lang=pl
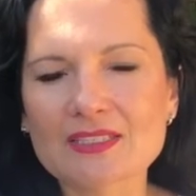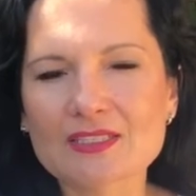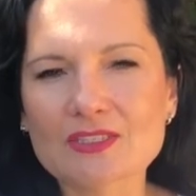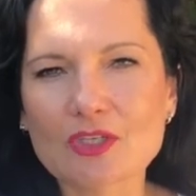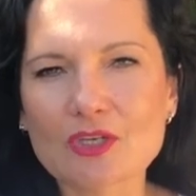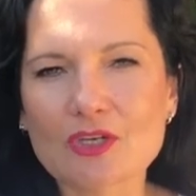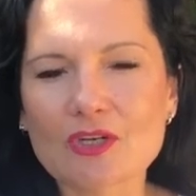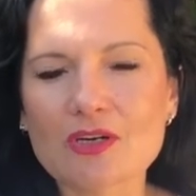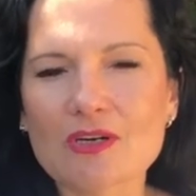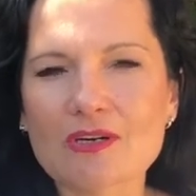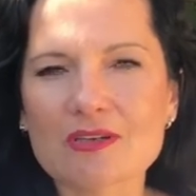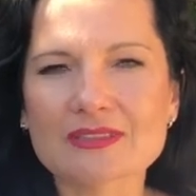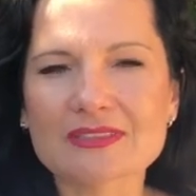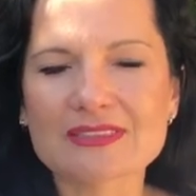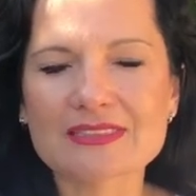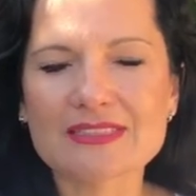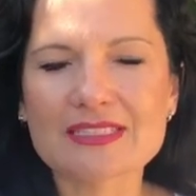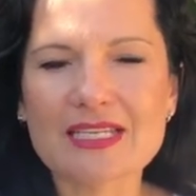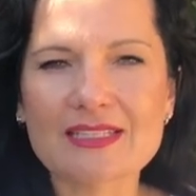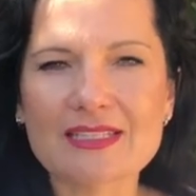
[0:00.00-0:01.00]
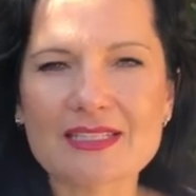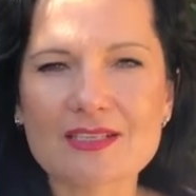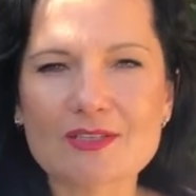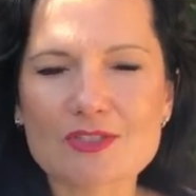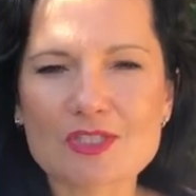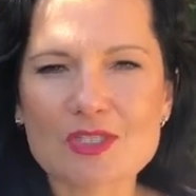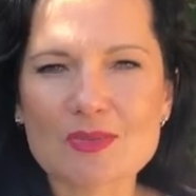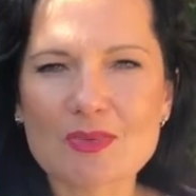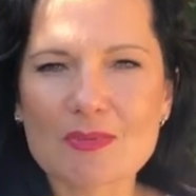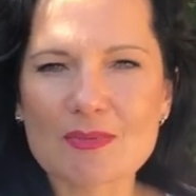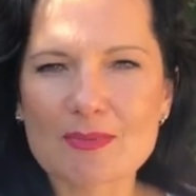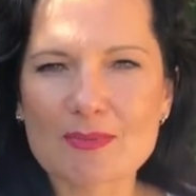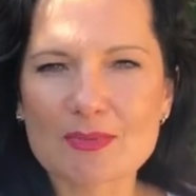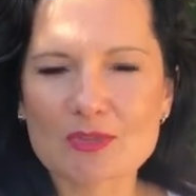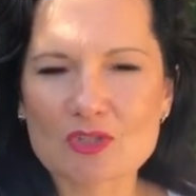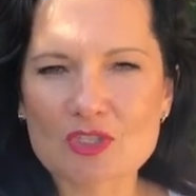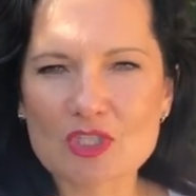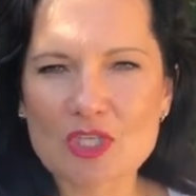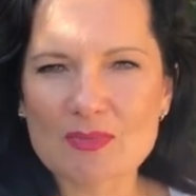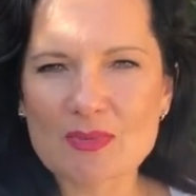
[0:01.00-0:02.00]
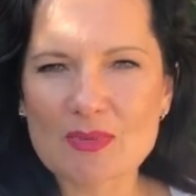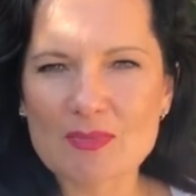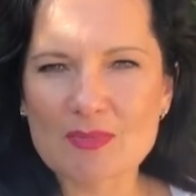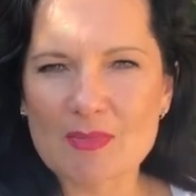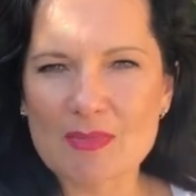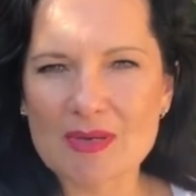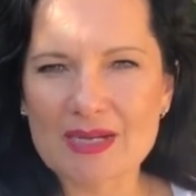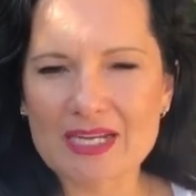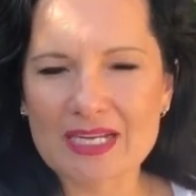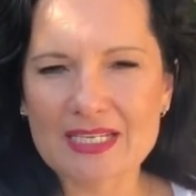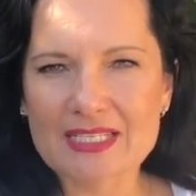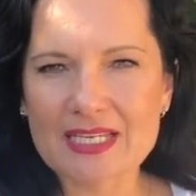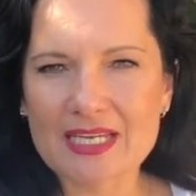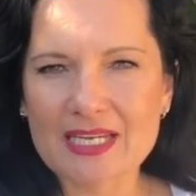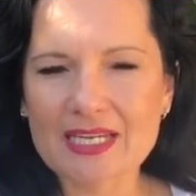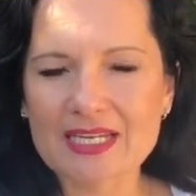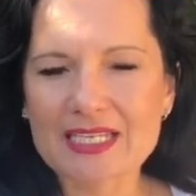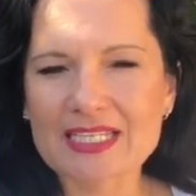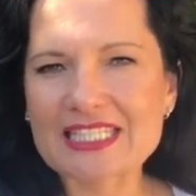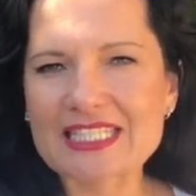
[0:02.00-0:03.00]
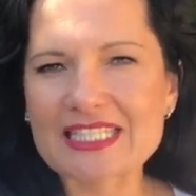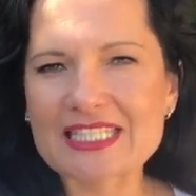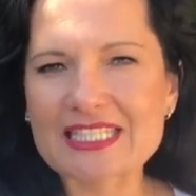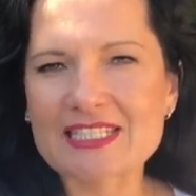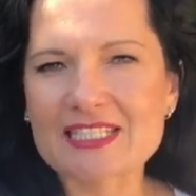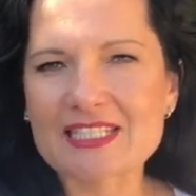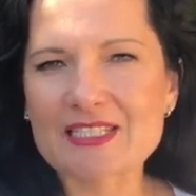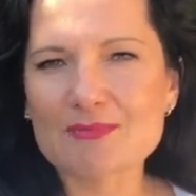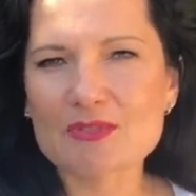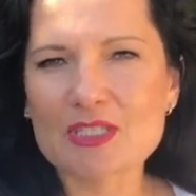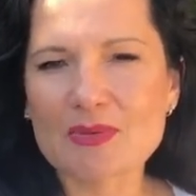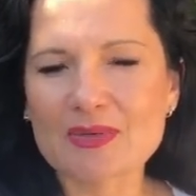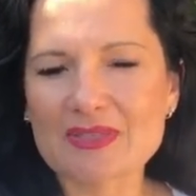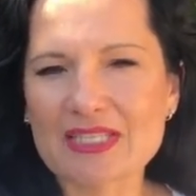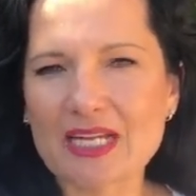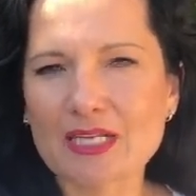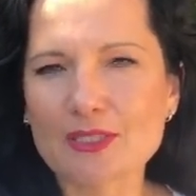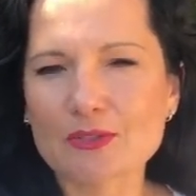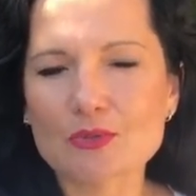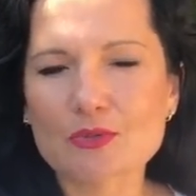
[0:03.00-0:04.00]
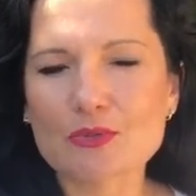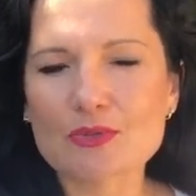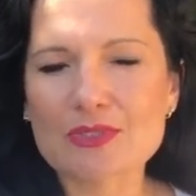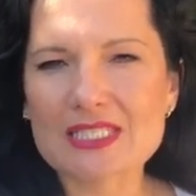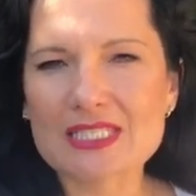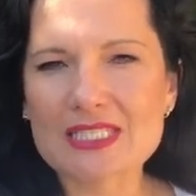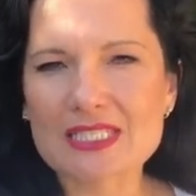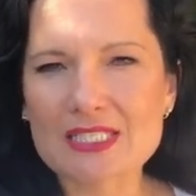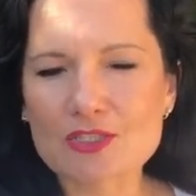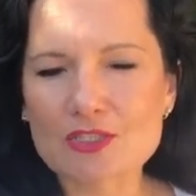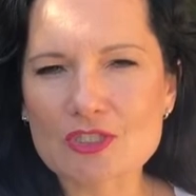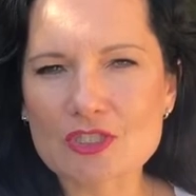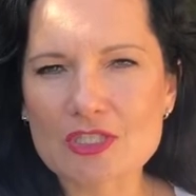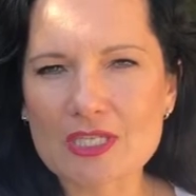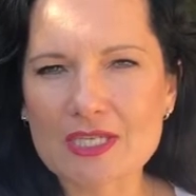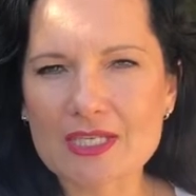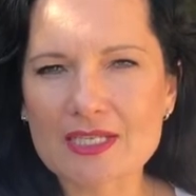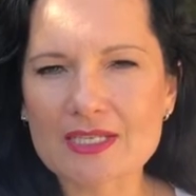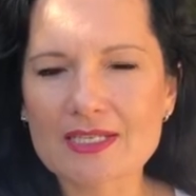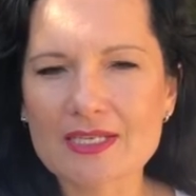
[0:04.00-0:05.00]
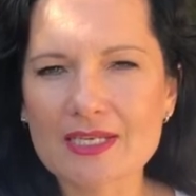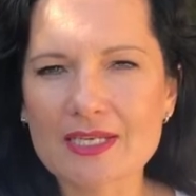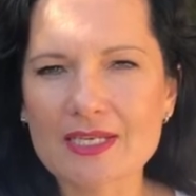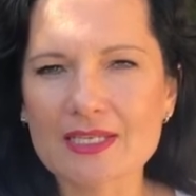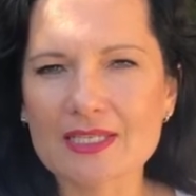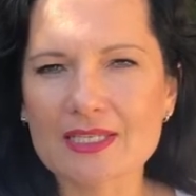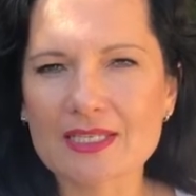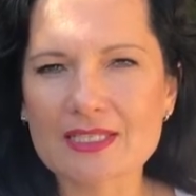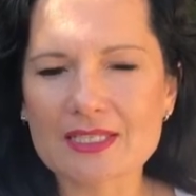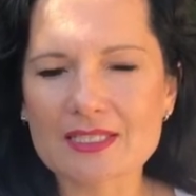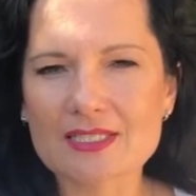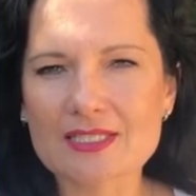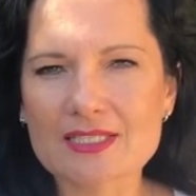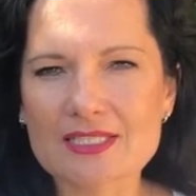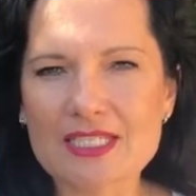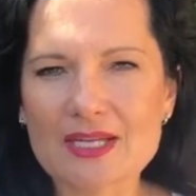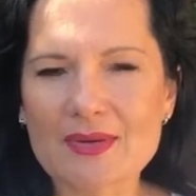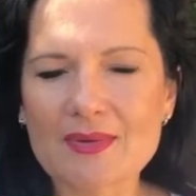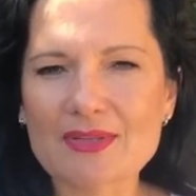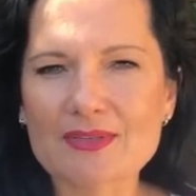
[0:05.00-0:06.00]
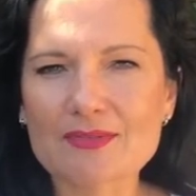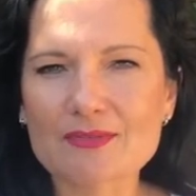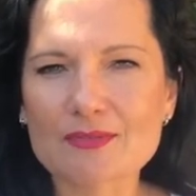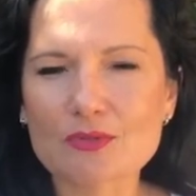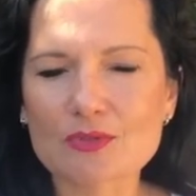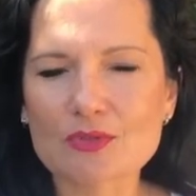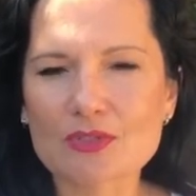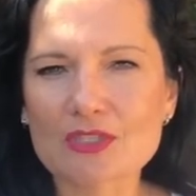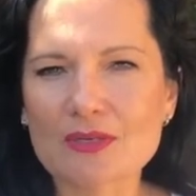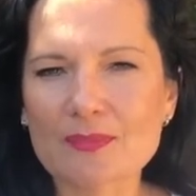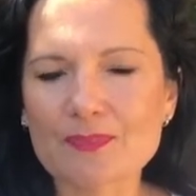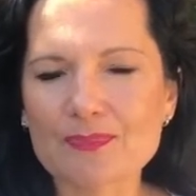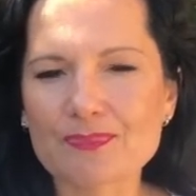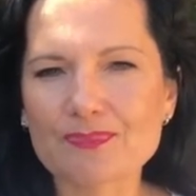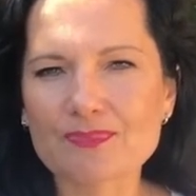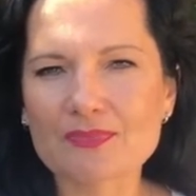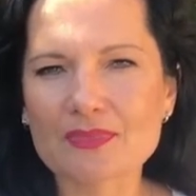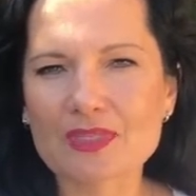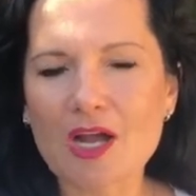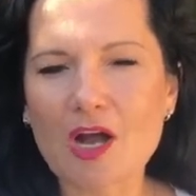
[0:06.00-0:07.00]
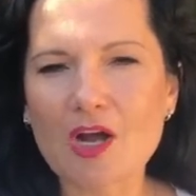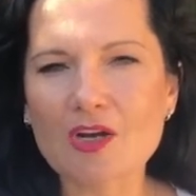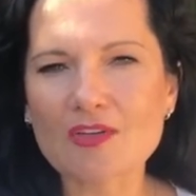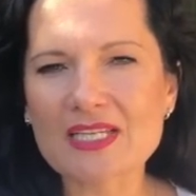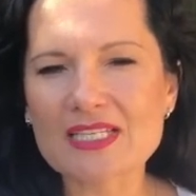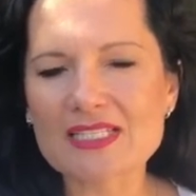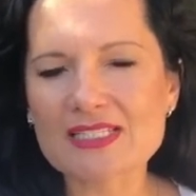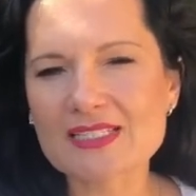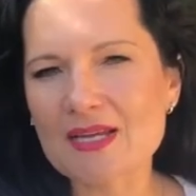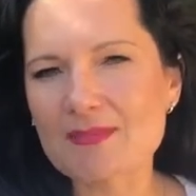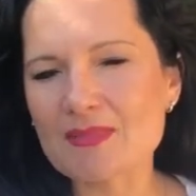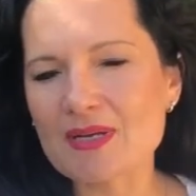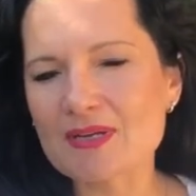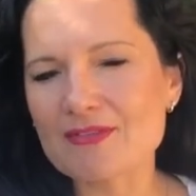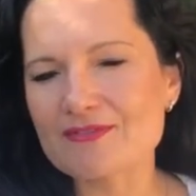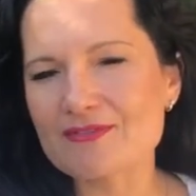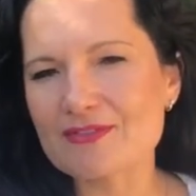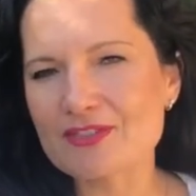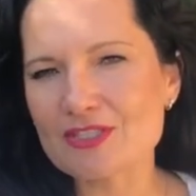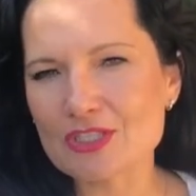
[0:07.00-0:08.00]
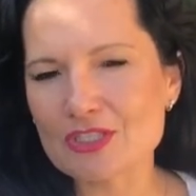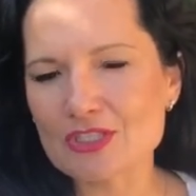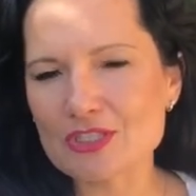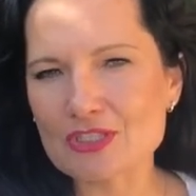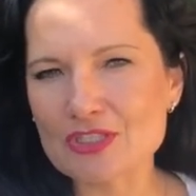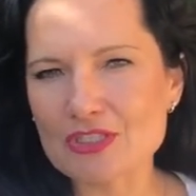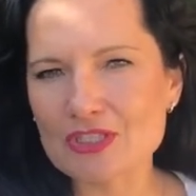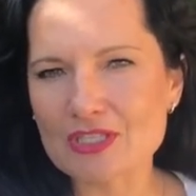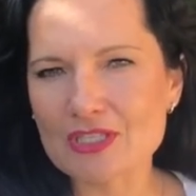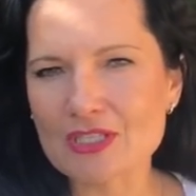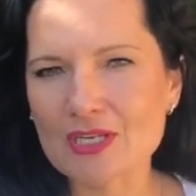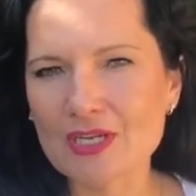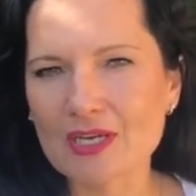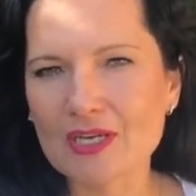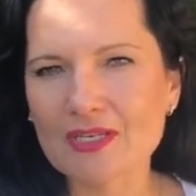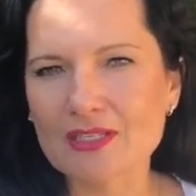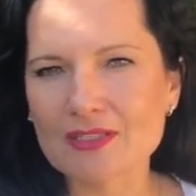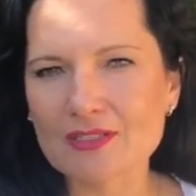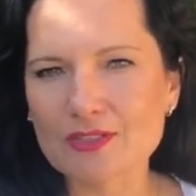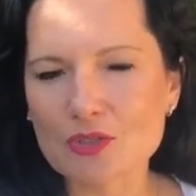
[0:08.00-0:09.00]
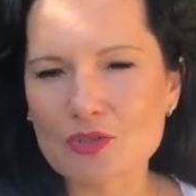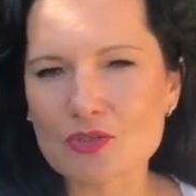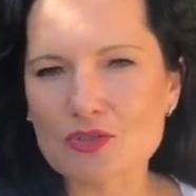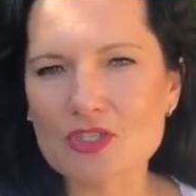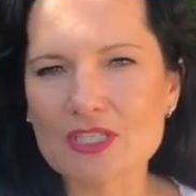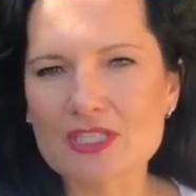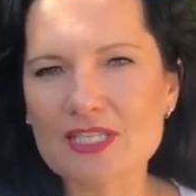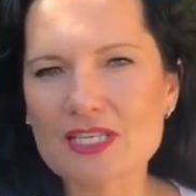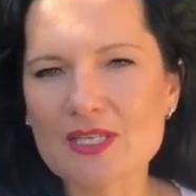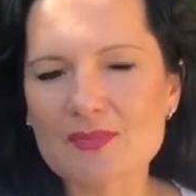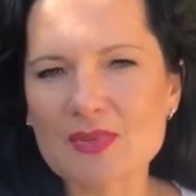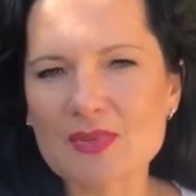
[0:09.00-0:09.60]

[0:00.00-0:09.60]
to y, dana osoba ma potrzebę pomagania innym, działań altruistycznych i takich działań, w których mm, ona sama widzi to, że jej